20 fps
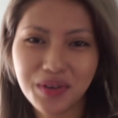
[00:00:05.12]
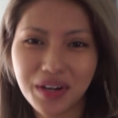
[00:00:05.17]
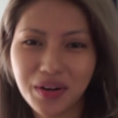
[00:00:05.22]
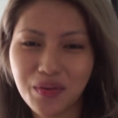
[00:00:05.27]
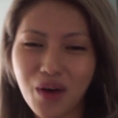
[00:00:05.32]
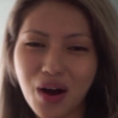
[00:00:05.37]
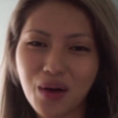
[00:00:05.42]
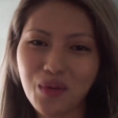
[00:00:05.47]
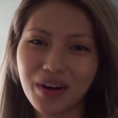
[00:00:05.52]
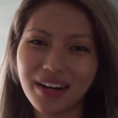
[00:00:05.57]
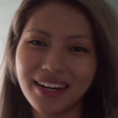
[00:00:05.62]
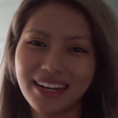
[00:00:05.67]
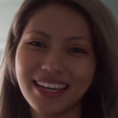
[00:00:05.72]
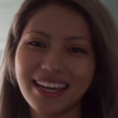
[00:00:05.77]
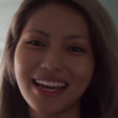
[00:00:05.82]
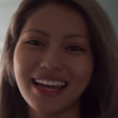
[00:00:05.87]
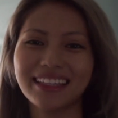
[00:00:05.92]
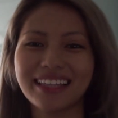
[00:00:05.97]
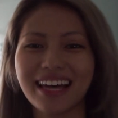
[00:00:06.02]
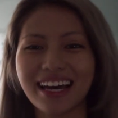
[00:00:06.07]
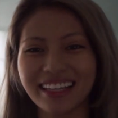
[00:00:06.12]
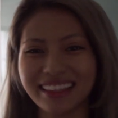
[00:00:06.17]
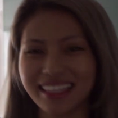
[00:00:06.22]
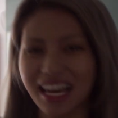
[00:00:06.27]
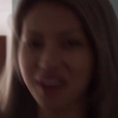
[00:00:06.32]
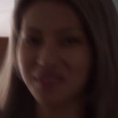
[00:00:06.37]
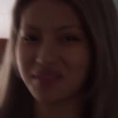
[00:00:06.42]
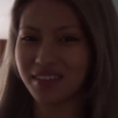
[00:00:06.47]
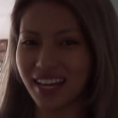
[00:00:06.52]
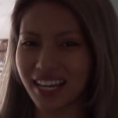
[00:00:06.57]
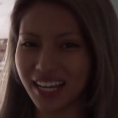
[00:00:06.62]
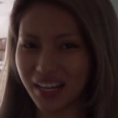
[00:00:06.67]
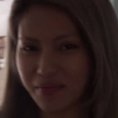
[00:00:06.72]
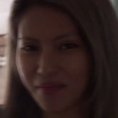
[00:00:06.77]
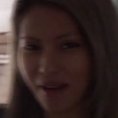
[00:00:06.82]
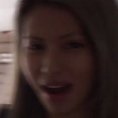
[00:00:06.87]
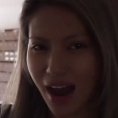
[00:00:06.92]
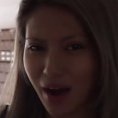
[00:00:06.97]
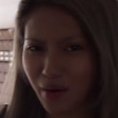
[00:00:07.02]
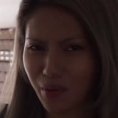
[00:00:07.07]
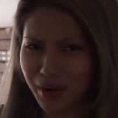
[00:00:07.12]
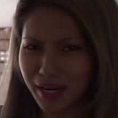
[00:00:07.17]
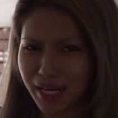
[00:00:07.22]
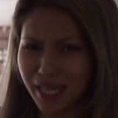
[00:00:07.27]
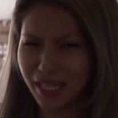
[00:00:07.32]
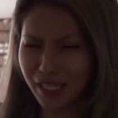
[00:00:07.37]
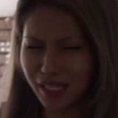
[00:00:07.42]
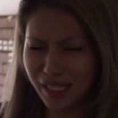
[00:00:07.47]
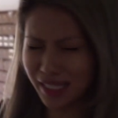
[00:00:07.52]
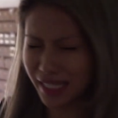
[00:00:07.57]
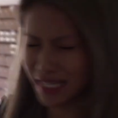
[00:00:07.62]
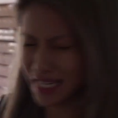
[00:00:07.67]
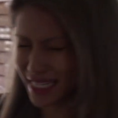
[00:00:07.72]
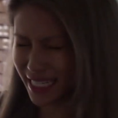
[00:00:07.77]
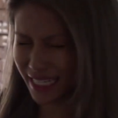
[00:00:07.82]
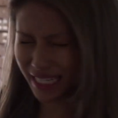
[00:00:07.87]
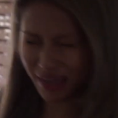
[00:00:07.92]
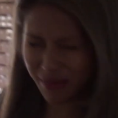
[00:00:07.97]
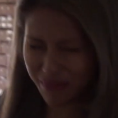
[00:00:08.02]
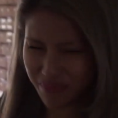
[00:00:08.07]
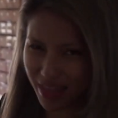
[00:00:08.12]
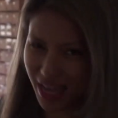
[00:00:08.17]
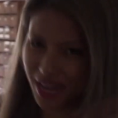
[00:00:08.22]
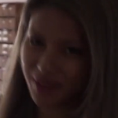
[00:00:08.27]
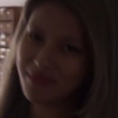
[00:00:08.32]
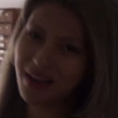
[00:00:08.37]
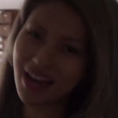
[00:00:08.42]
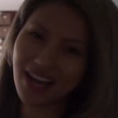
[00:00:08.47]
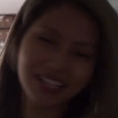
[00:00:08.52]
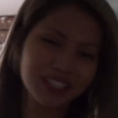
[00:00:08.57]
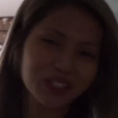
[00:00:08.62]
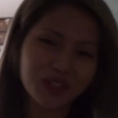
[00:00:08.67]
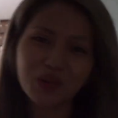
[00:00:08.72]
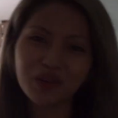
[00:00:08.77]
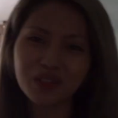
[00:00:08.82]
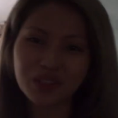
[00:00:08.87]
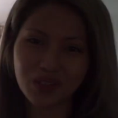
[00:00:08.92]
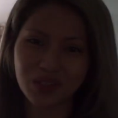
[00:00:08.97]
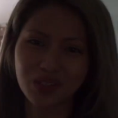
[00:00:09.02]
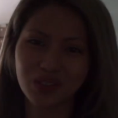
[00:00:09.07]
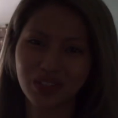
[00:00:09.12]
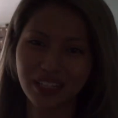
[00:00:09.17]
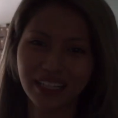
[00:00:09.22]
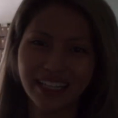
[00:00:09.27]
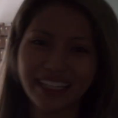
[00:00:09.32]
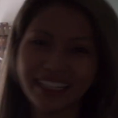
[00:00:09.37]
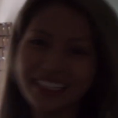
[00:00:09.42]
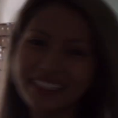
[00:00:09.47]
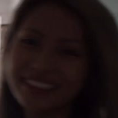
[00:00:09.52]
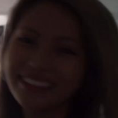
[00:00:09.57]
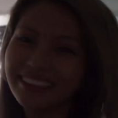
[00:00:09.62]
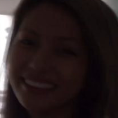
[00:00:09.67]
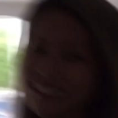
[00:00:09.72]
ดูกันว่าวันนี้ไอ้ตาทำอะไรกันบ้าง วันนี้กิจกรรมเด่นมากดูสุดๆเลย